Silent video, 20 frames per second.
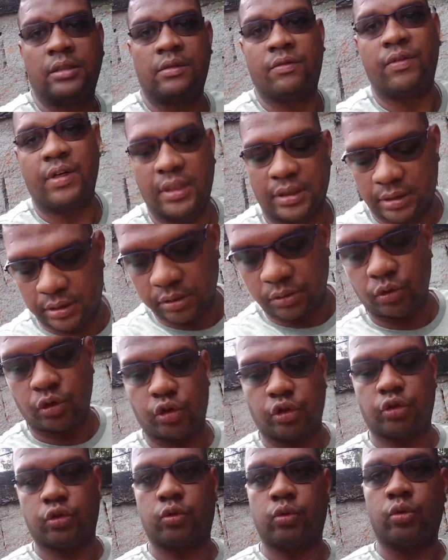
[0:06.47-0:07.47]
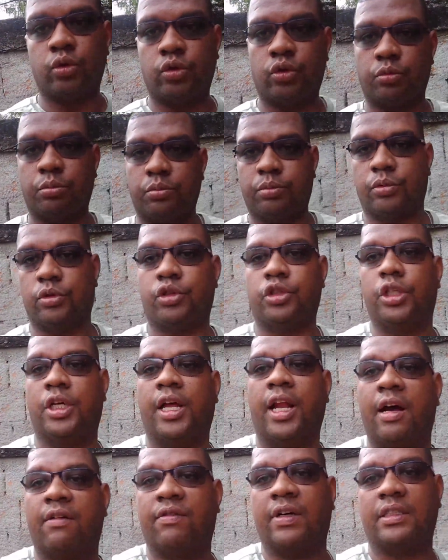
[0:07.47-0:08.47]
vai ser um estúdio de
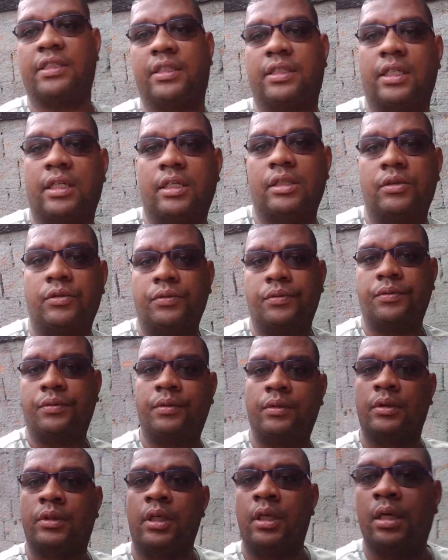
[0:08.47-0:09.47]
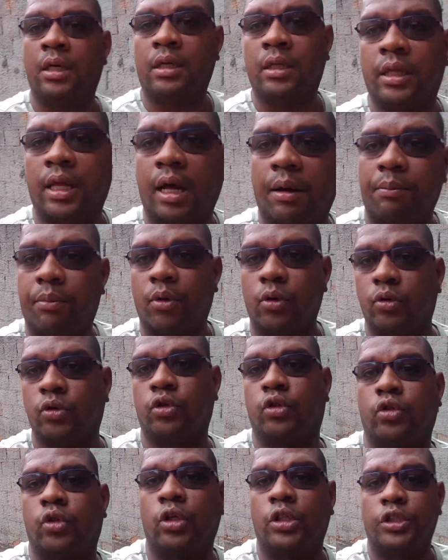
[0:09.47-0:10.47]
gravação, tá?
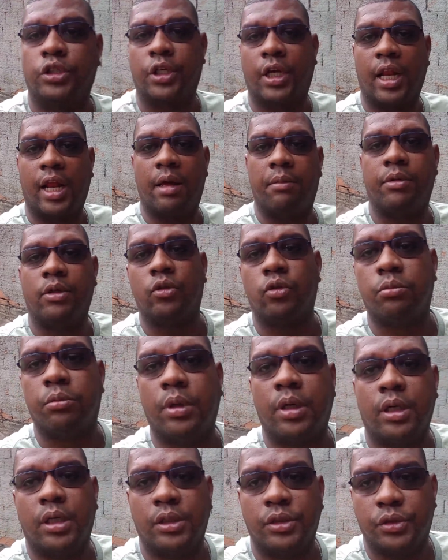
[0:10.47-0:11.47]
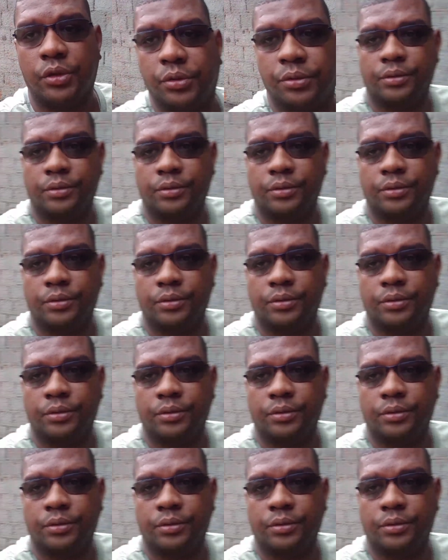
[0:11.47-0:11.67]
Produções Kleber do Banjo,